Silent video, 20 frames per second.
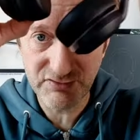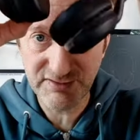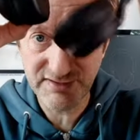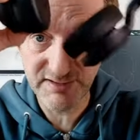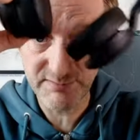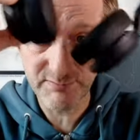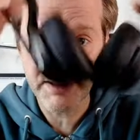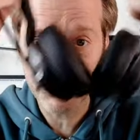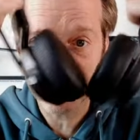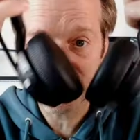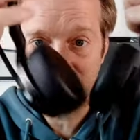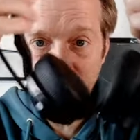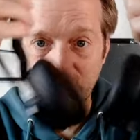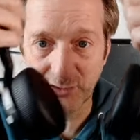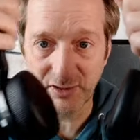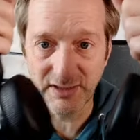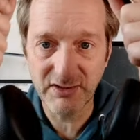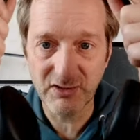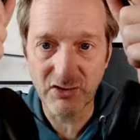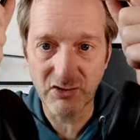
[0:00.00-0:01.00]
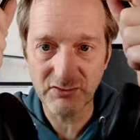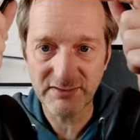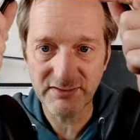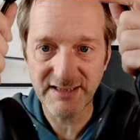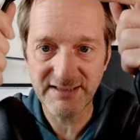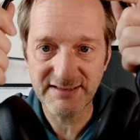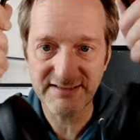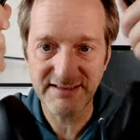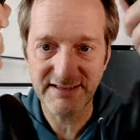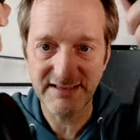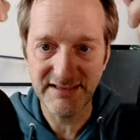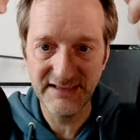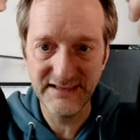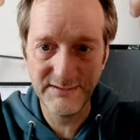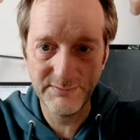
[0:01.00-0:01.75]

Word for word: Je ne sais pas si pour les grandes têtes, c'est